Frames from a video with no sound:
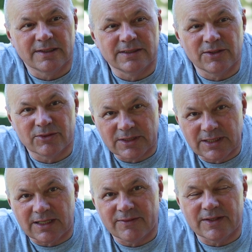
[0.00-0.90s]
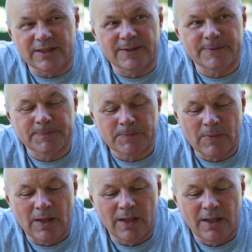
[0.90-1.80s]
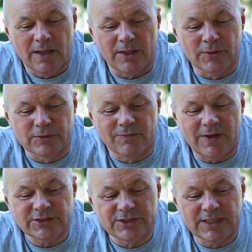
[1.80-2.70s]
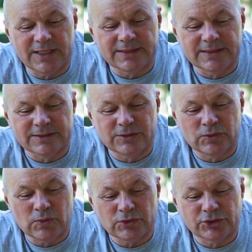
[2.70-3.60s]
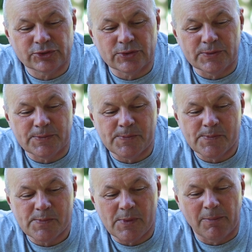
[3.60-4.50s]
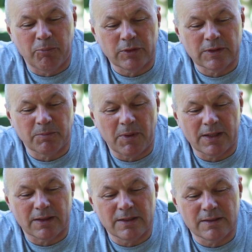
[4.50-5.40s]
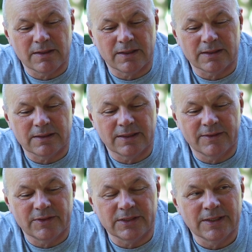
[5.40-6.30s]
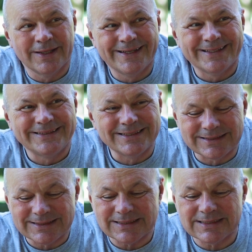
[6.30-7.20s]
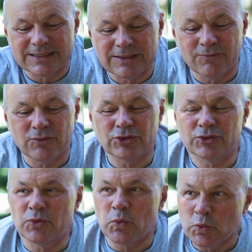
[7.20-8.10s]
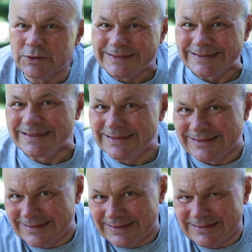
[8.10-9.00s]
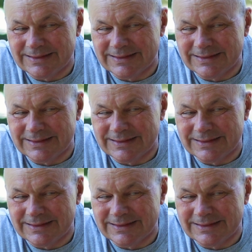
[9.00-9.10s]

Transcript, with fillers: Дает откровение. И вот важно это то, что апостол Павел здесь говорит, держаться того, что услышал.